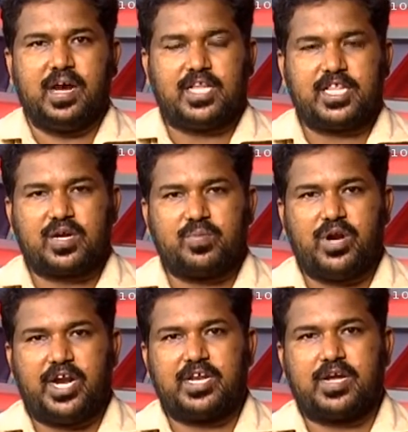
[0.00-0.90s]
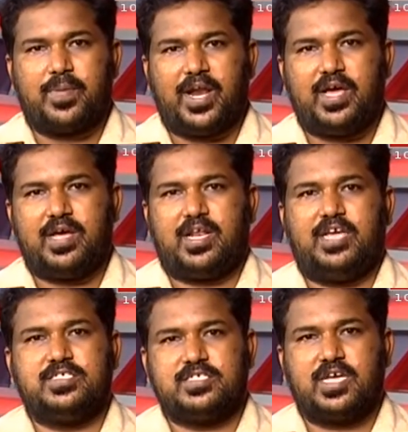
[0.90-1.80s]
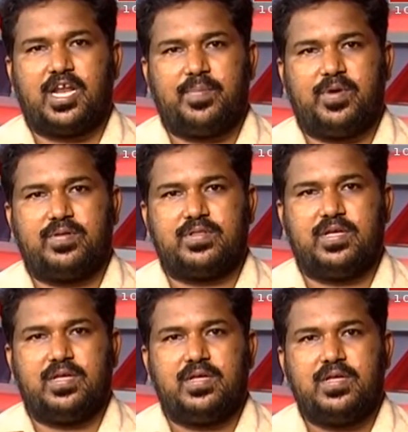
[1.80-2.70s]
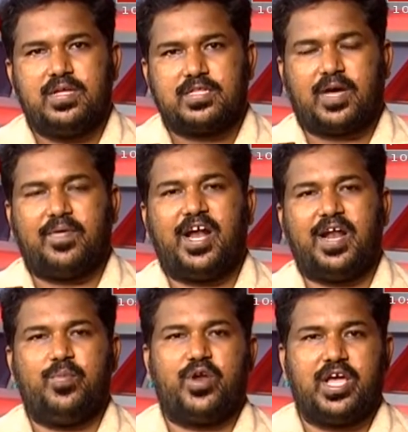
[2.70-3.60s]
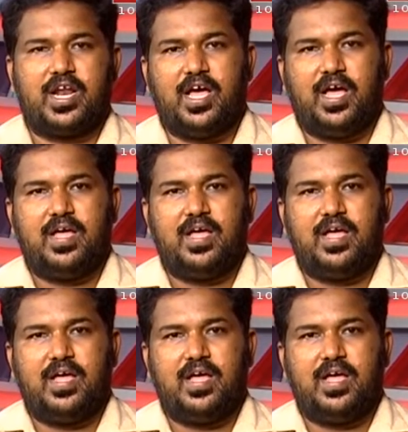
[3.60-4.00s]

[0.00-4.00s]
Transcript: அதற்கு முன்னாடி இருக்க பழைய லைசன்ஸ் எல்லாமே வந்து தவறான முறையில்